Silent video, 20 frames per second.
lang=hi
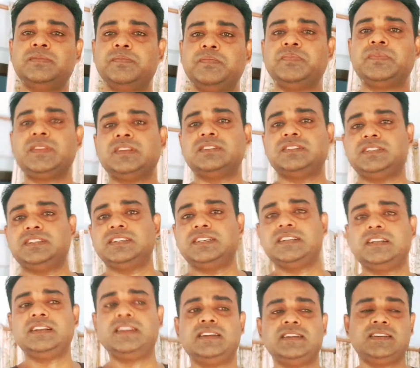भी
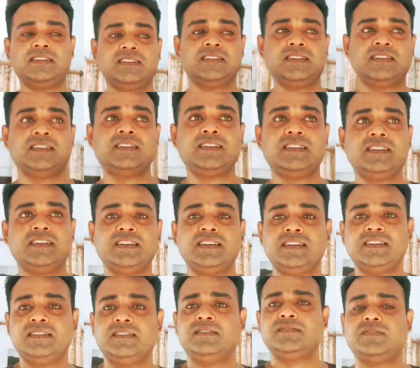शेयर
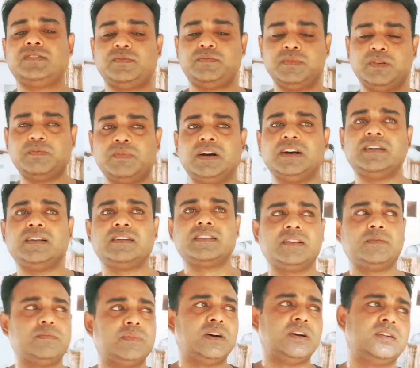तो अब मैं बाहर आ
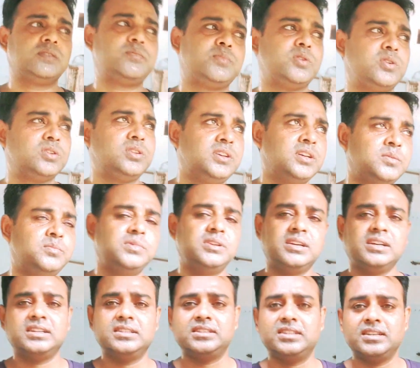गया बाहर बहुत
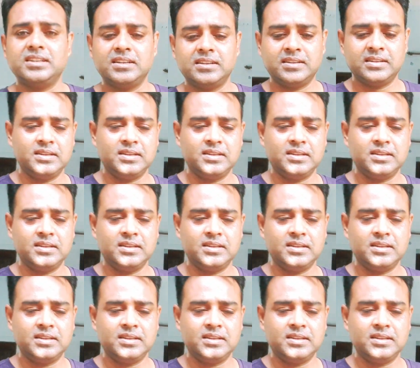गर्मी है आज